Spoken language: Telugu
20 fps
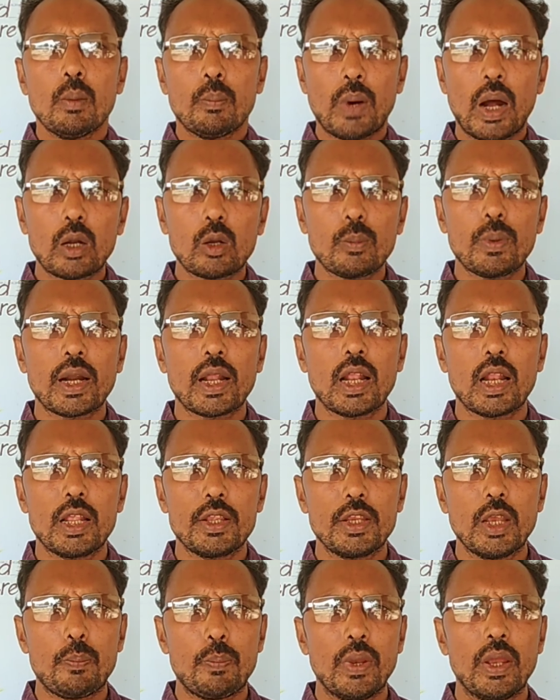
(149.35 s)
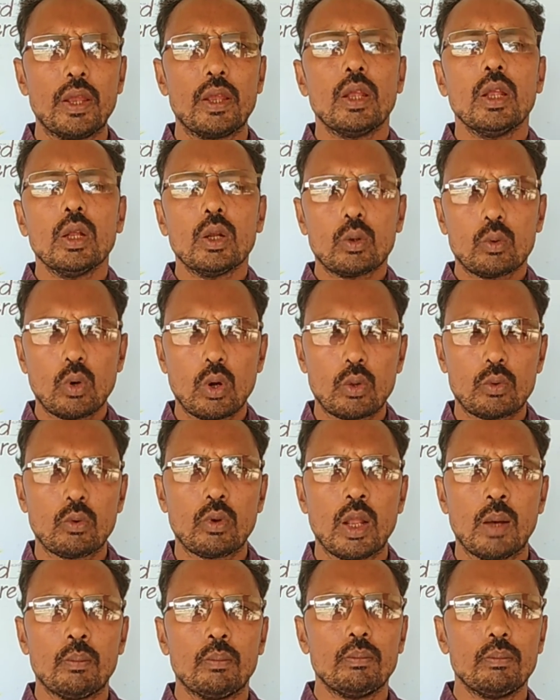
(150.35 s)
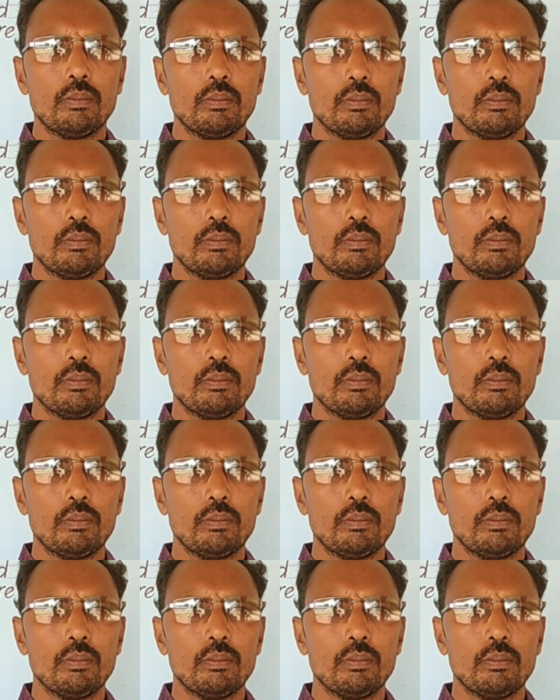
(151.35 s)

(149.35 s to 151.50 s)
పాటుపడాలని చెప్పి కోరుతున్నాం